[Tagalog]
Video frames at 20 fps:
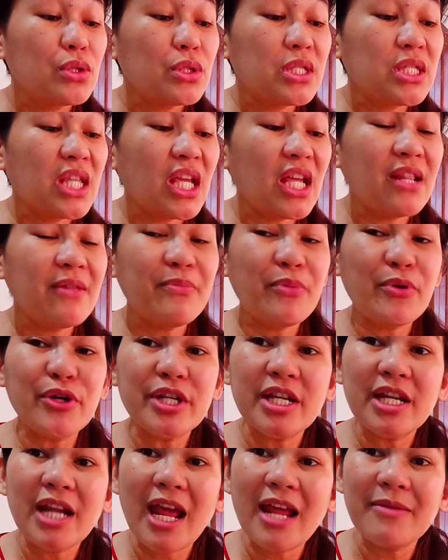August
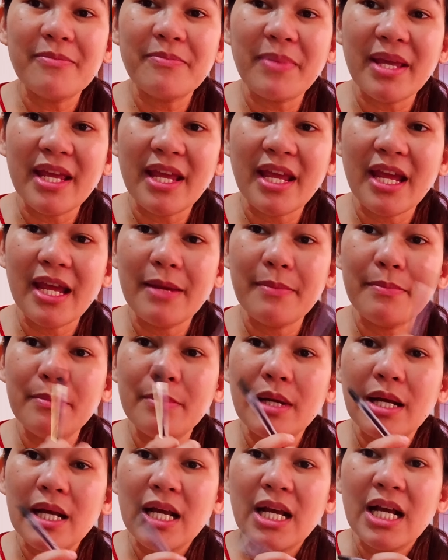p.m.
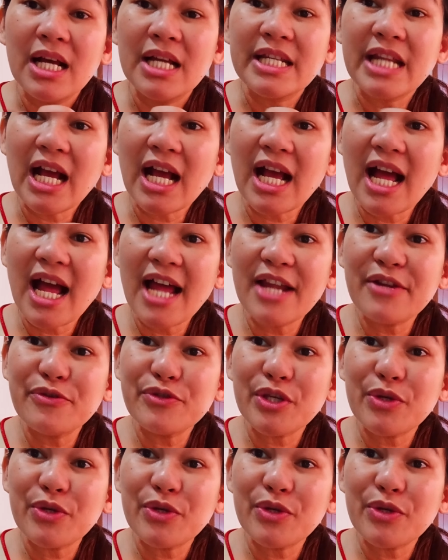Nakaano